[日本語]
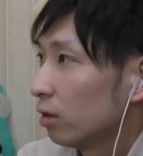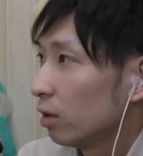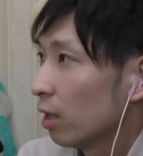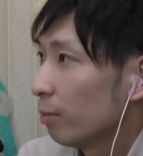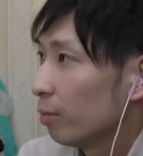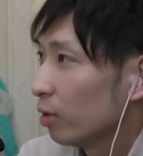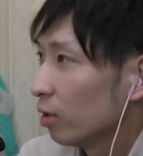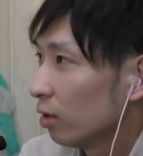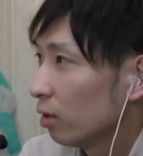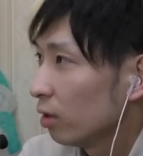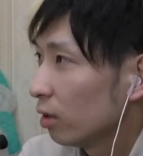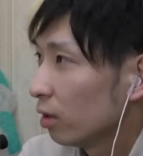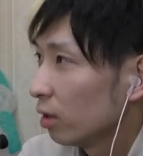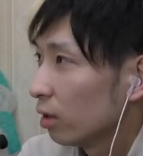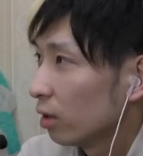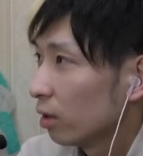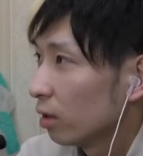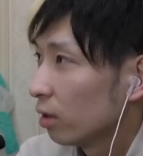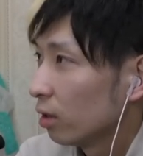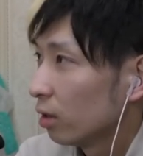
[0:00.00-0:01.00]
何分
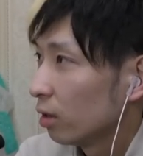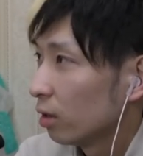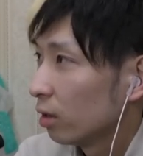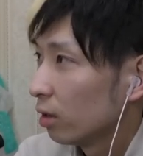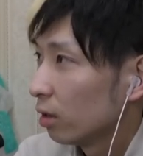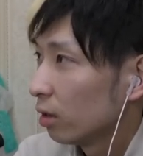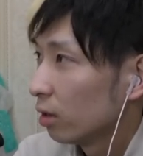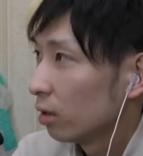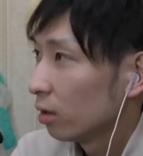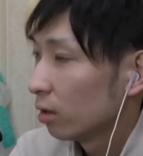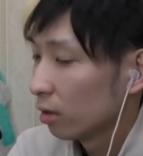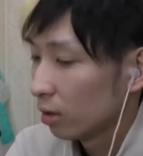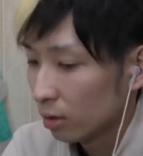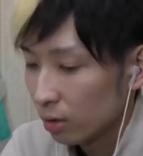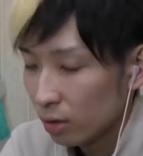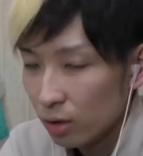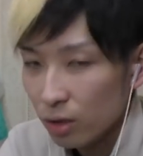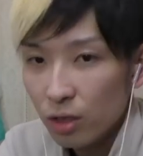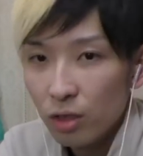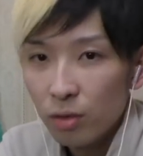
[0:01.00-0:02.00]
?12。
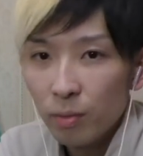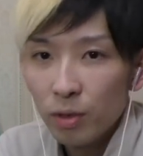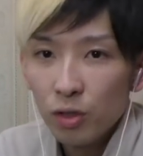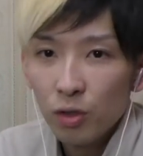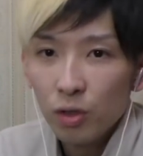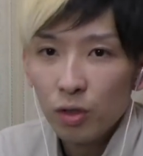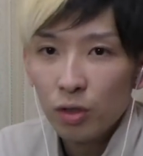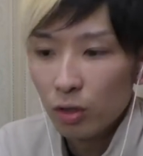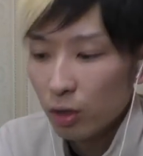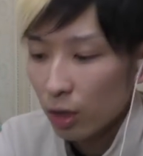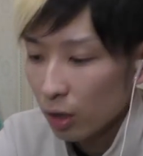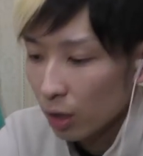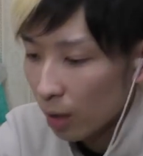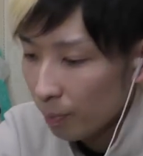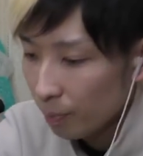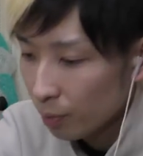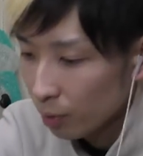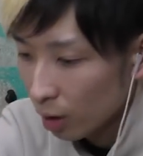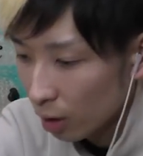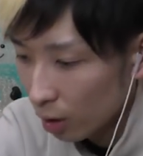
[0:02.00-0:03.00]
12ちょっと
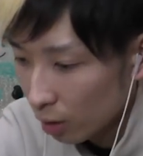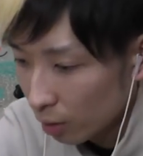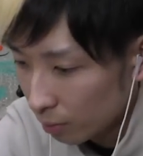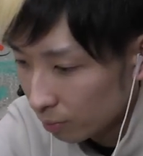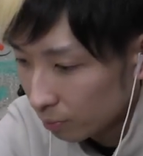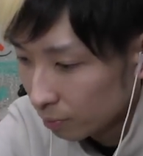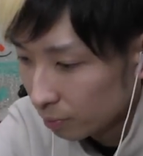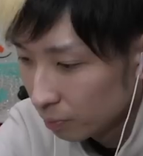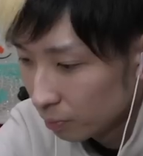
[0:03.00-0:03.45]
8分か。とりあ